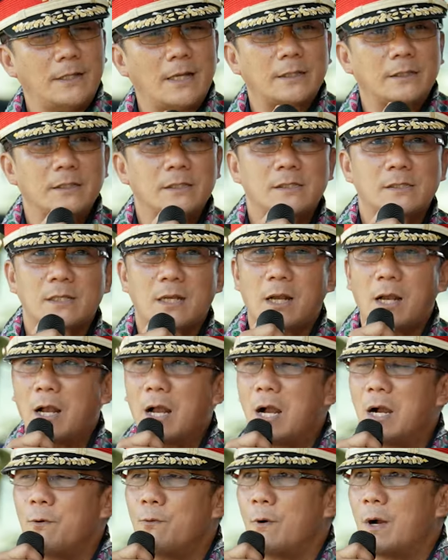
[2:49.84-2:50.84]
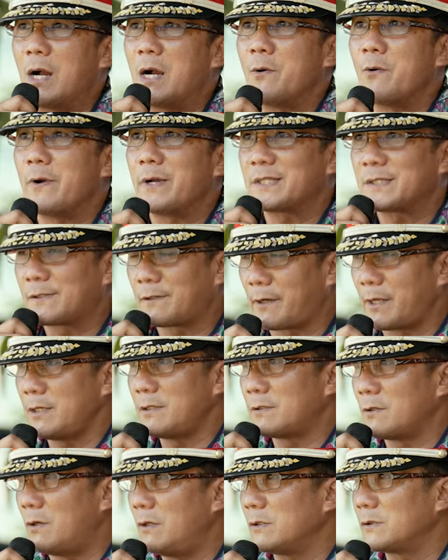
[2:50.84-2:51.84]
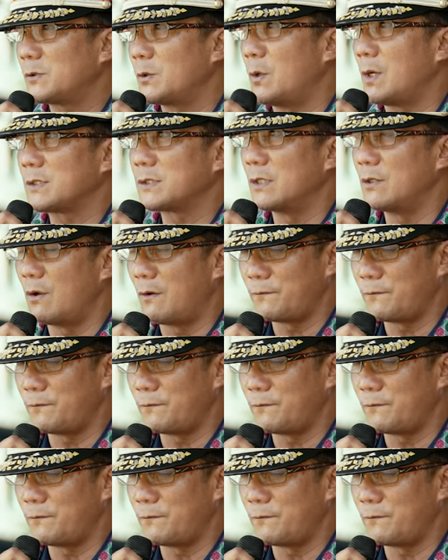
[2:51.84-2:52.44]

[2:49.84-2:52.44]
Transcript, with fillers: That is how I was raised also as an